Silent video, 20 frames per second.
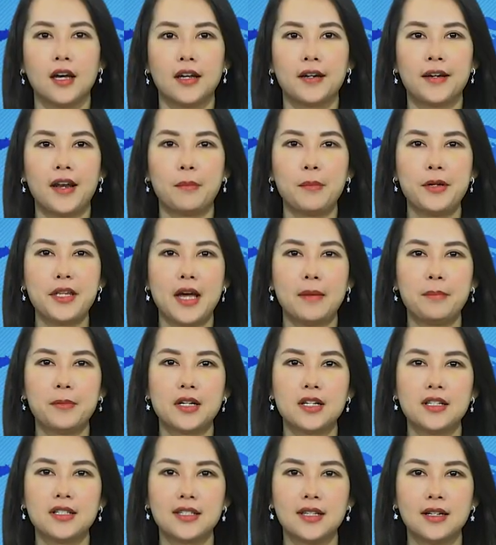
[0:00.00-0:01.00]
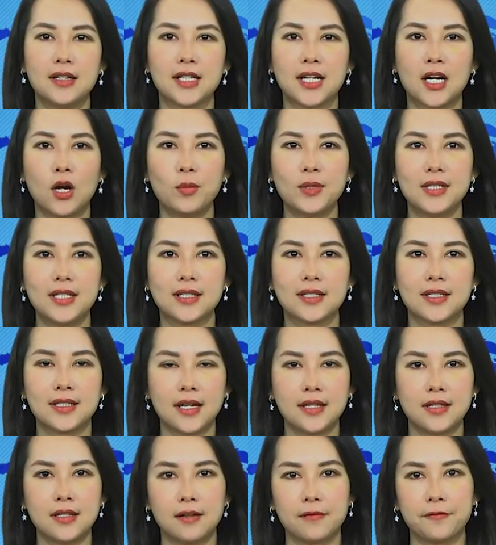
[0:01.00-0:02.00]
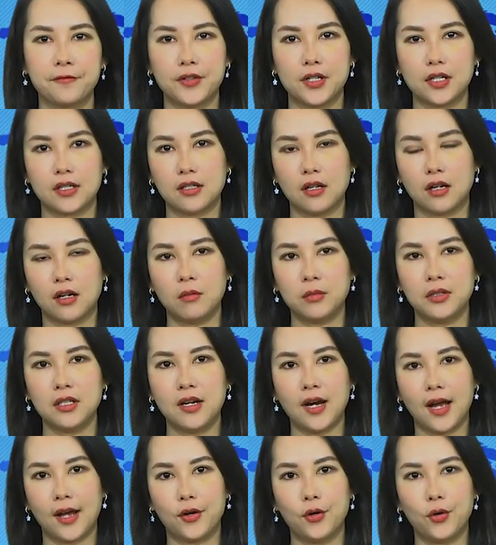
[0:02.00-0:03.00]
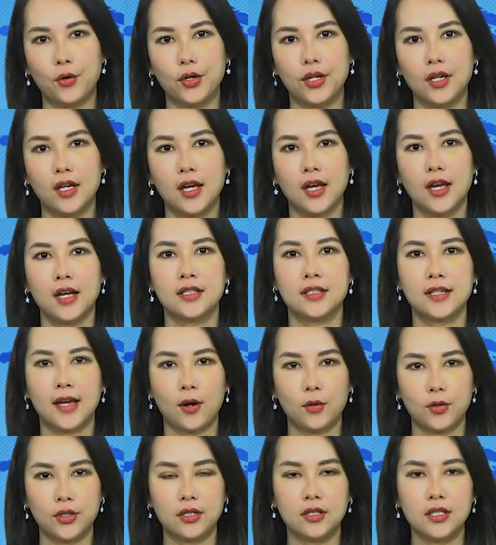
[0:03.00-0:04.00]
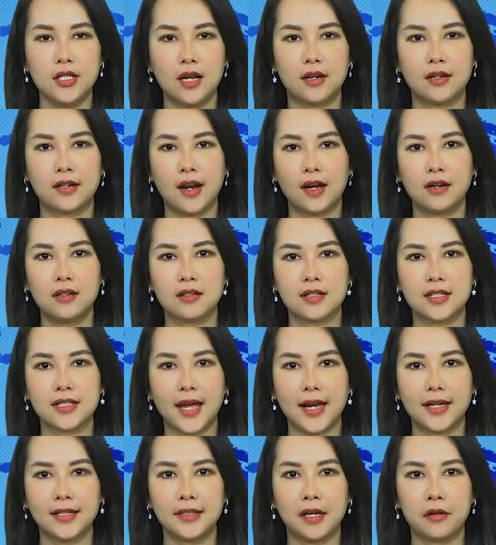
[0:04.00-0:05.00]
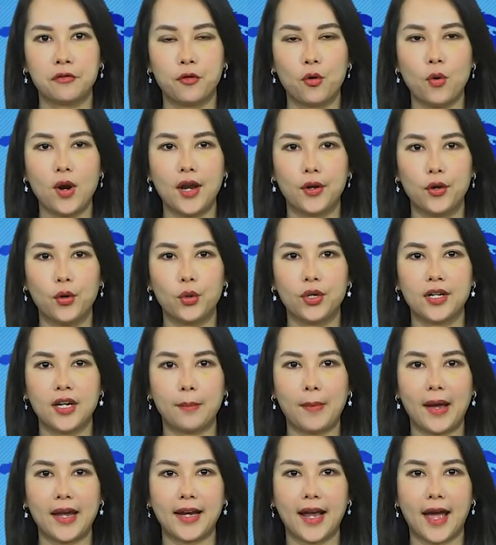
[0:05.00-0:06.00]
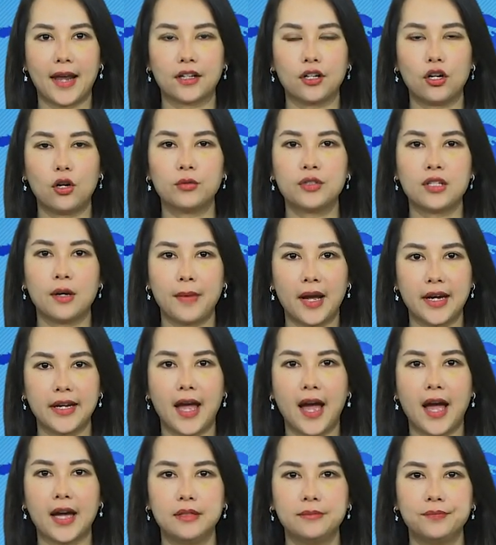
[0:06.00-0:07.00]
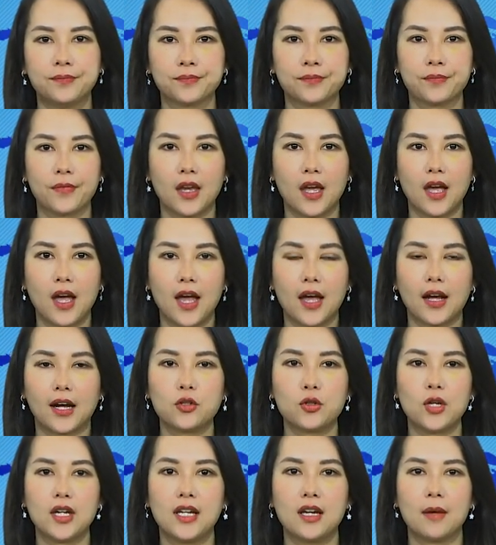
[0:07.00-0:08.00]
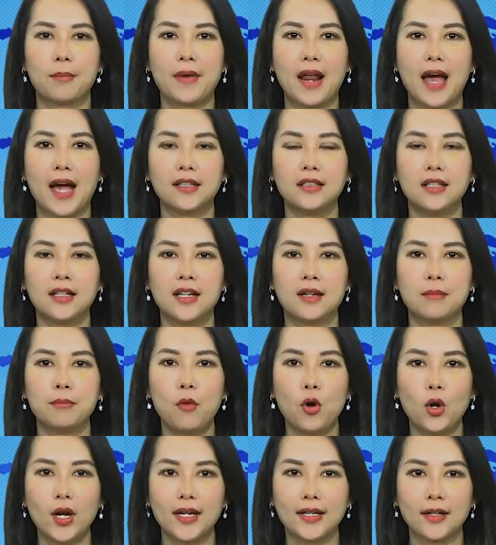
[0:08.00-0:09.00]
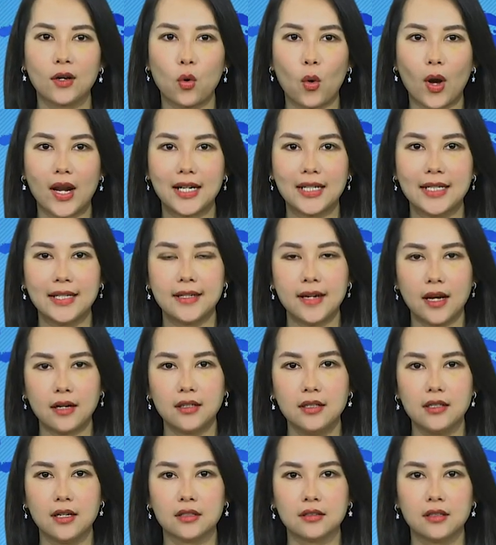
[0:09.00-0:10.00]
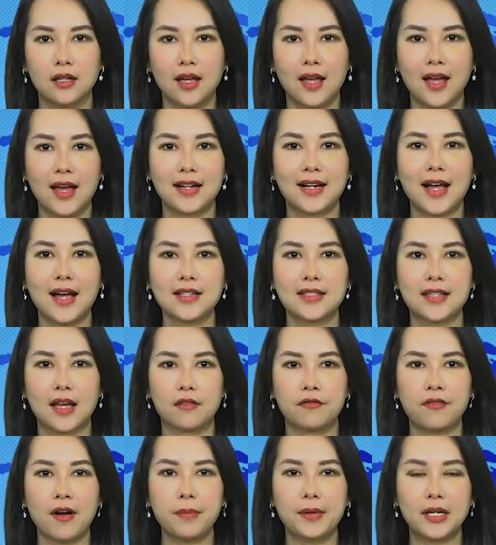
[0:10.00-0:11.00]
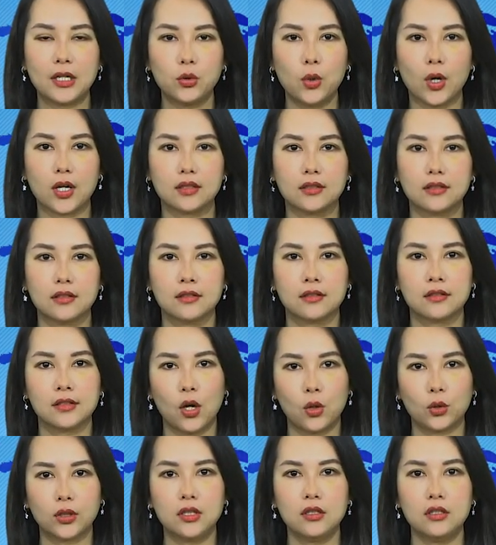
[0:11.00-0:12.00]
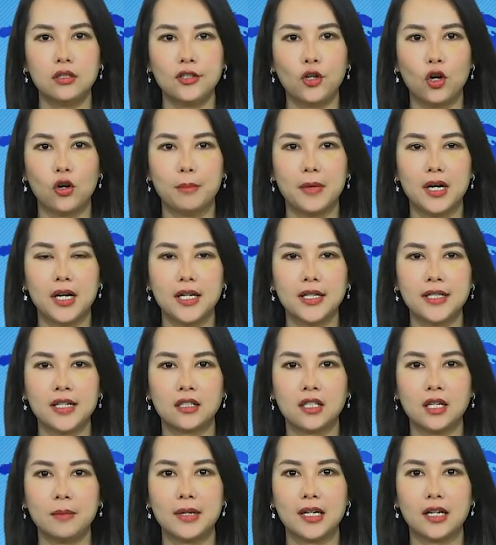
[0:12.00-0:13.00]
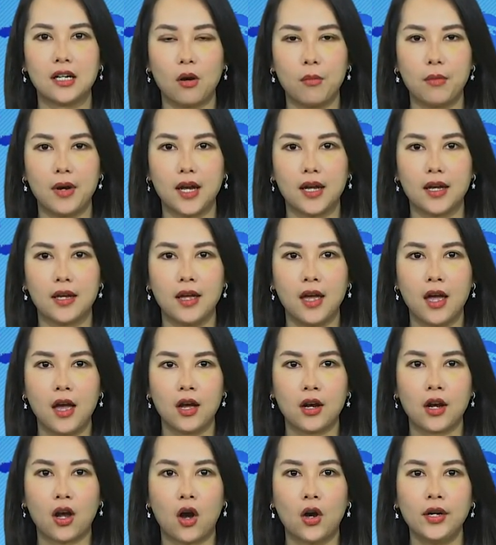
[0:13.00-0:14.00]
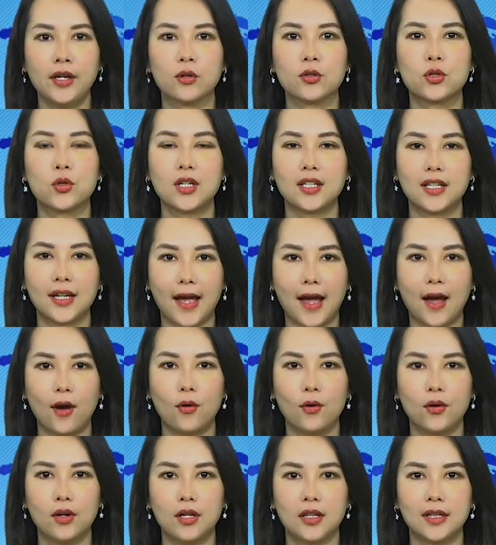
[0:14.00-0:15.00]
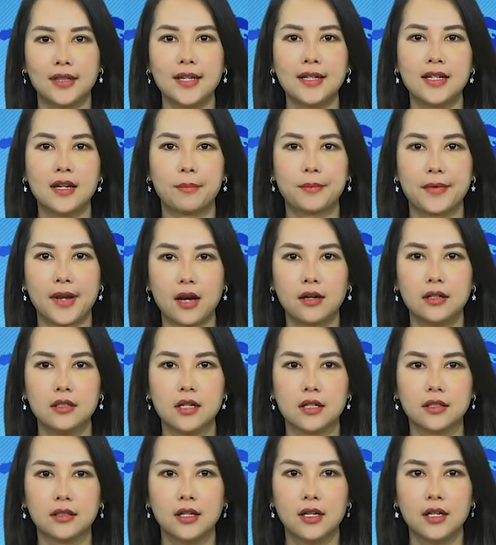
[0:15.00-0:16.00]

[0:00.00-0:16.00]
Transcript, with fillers: 55 cơ sở công trình xây dựng vừa được Sở Công Thương Hà Nội trao chứng nhận năng lượng xanh thành phố Hà Nội năm 2022. Các doanh nghiệp đã thực hiện mô hình quản lý năng lượng, các giải pháp kỹ thuật, đầu tư đổi mới trang thiết bị công nghệ có hiệu suất cao, tiết kiệm năng lượng,